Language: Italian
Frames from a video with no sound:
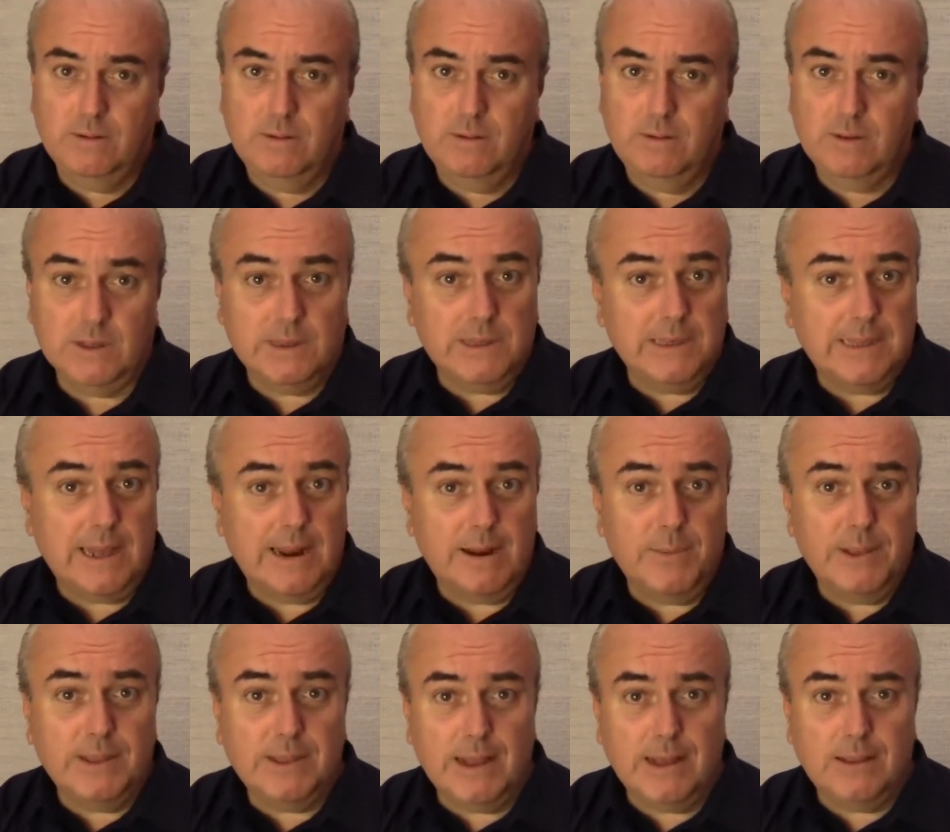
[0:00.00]
Se ti stai
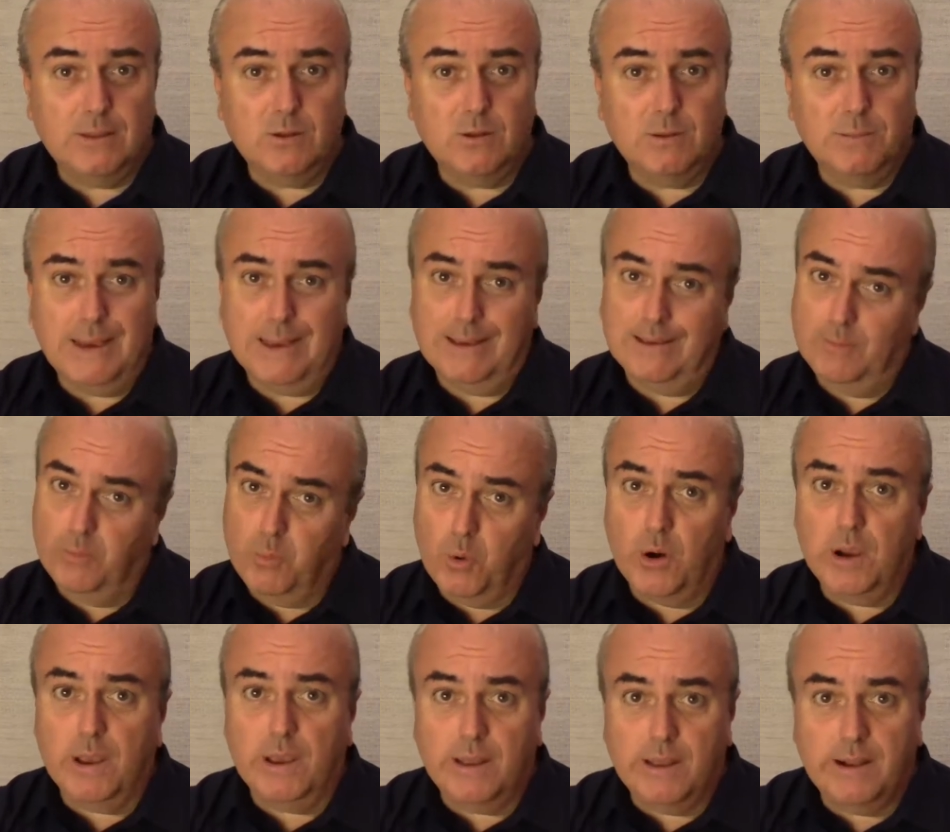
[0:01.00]
lamentando, beh,
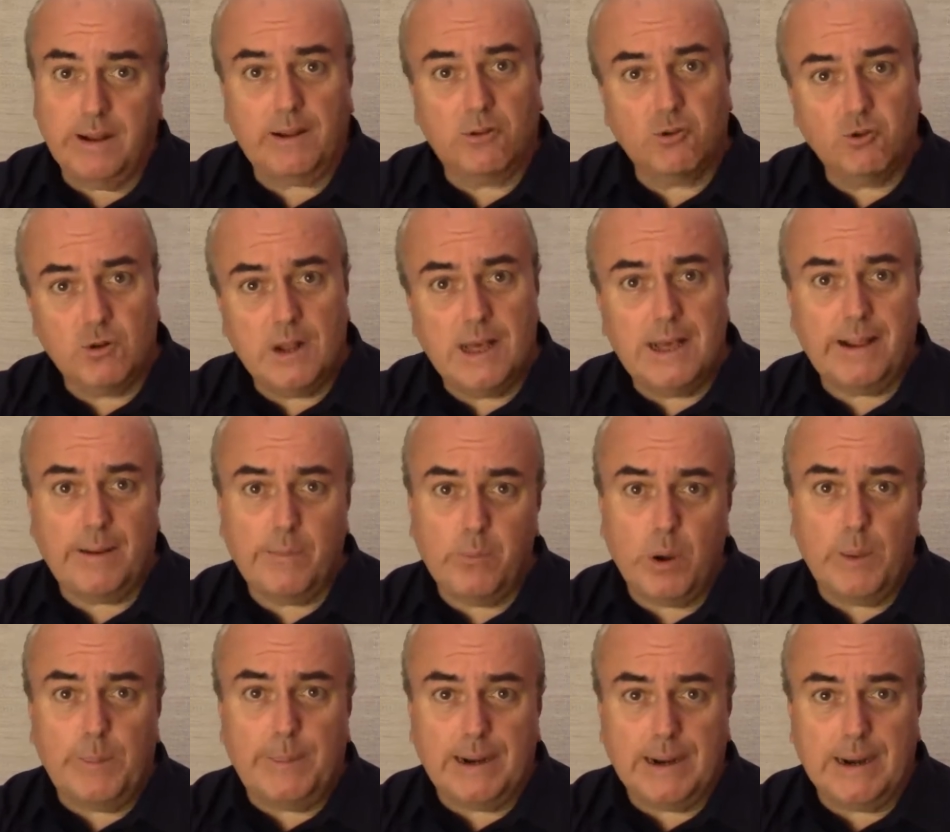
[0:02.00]
puoi ragionare, puoi
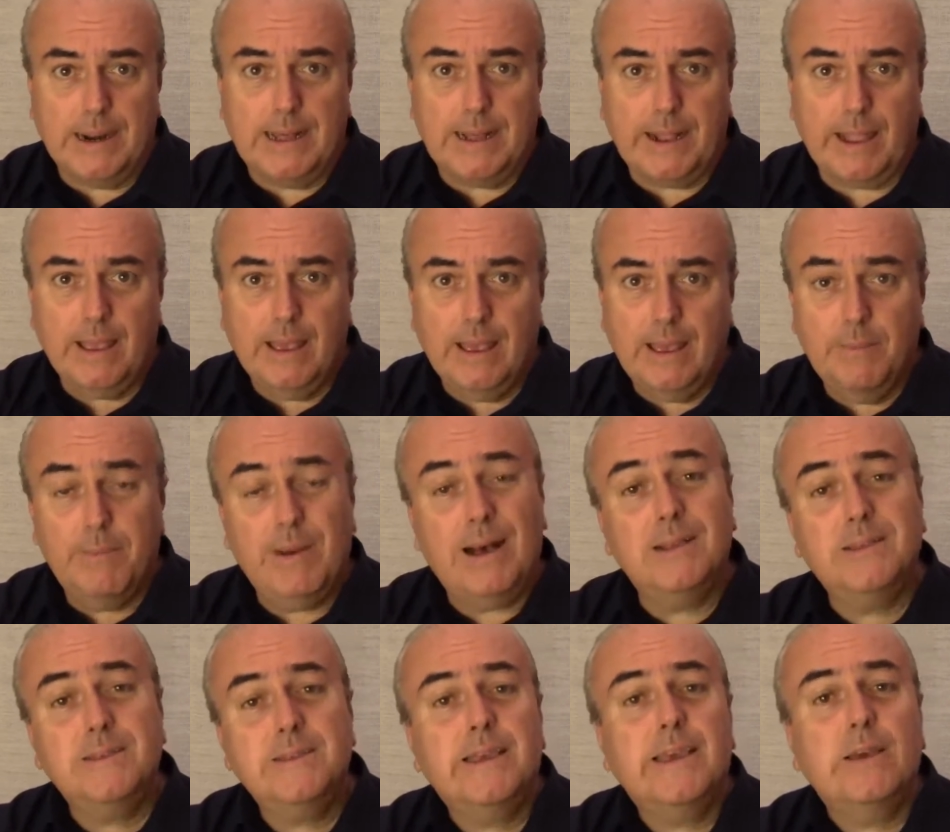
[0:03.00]
parlare, ma
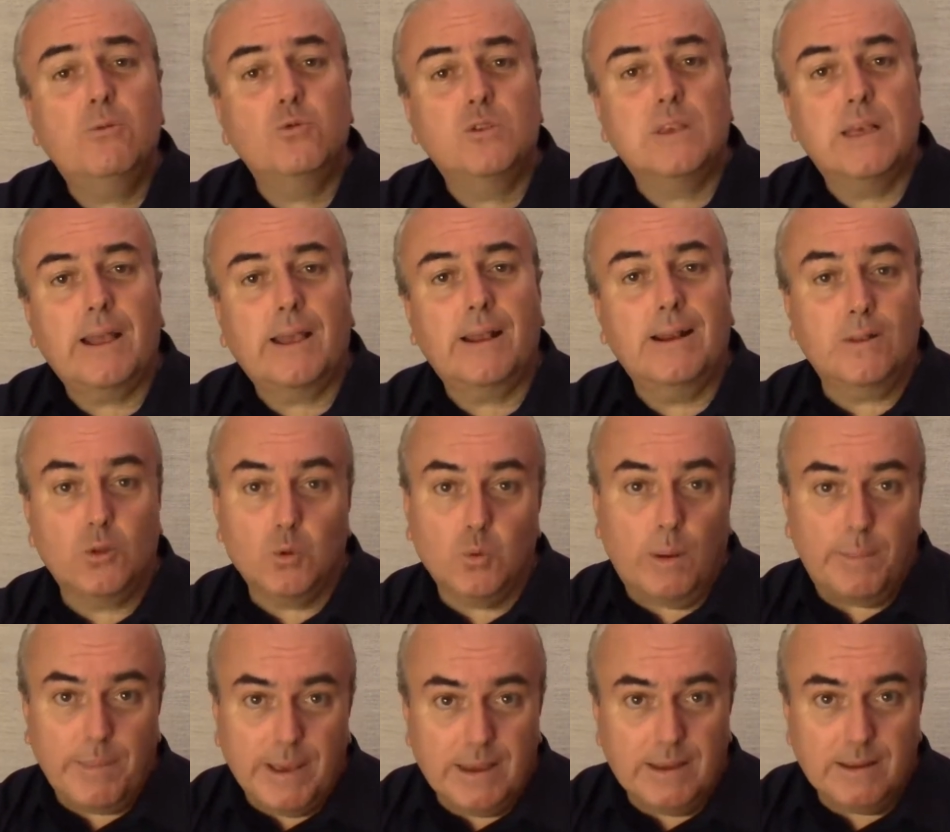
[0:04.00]
anziché usare la tua
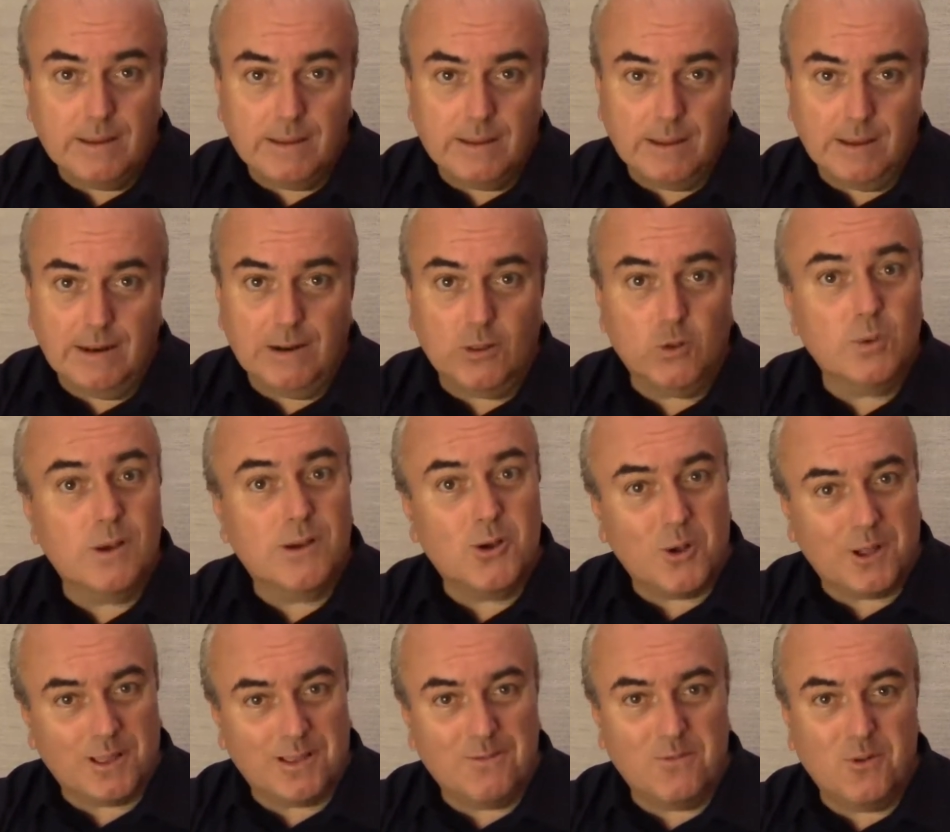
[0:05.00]
mente, le tue
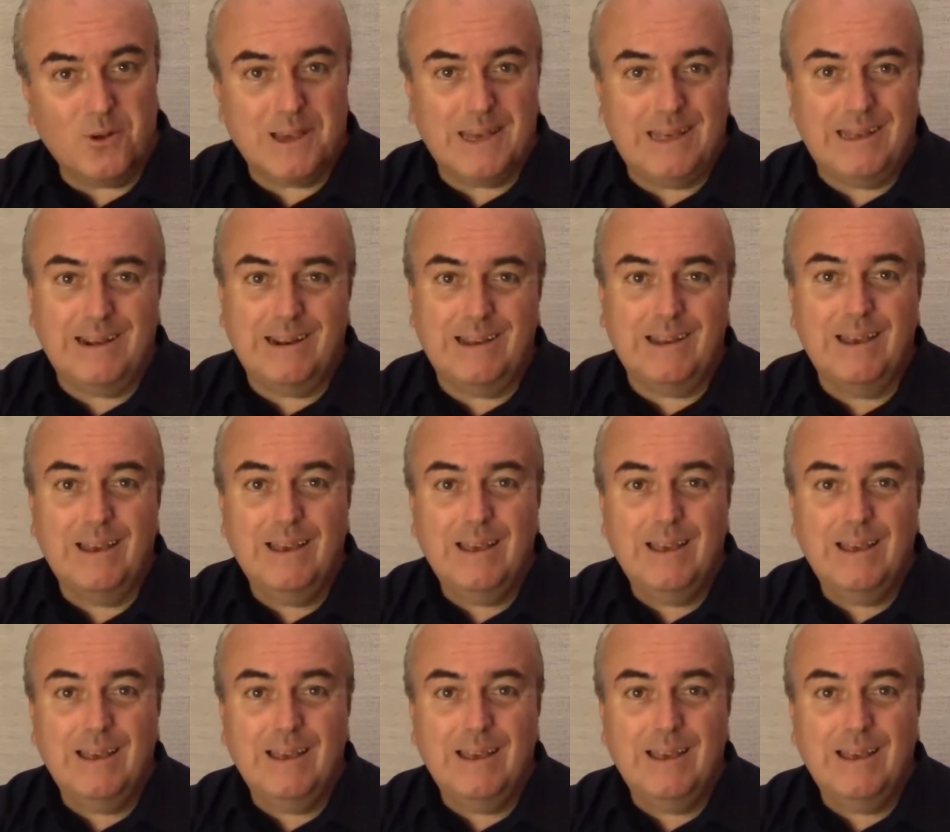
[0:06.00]
corde vocali,